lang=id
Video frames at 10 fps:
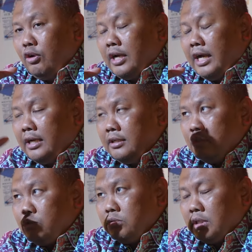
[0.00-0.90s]
Golkar
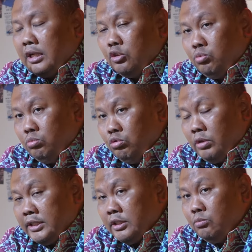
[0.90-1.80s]
itu tergantung
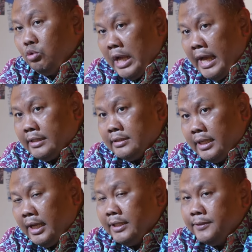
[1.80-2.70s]
hasil Munas
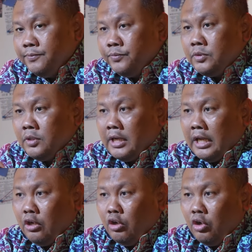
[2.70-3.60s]
ya.
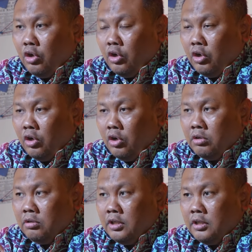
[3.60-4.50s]
Kalau
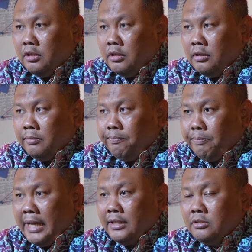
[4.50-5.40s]
eh,
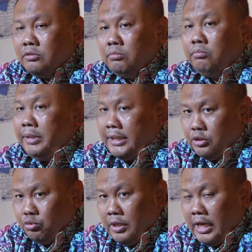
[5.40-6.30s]
PAN beda
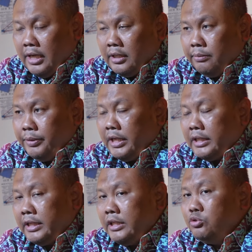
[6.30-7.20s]
juga, tapi
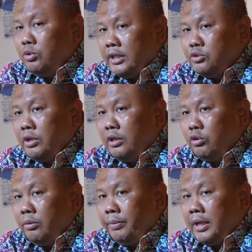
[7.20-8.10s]
kelihatannya jelas juga
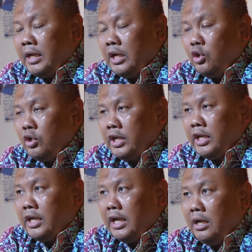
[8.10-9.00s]
untuk yang pegang. Kalau
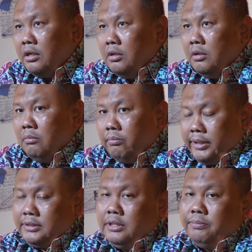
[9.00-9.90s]
Gerindra
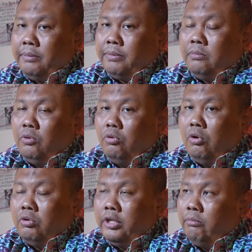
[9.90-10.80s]
pasti Pak
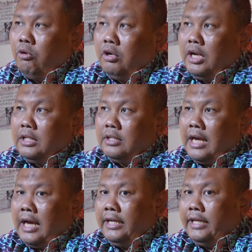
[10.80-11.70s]
Prabowo. Demokrat
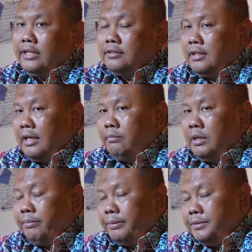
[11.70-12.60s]
AHY setelah
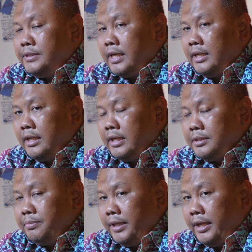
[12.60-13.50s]
mendapat bisikan dari
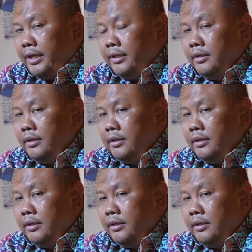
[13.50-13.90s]
SBY.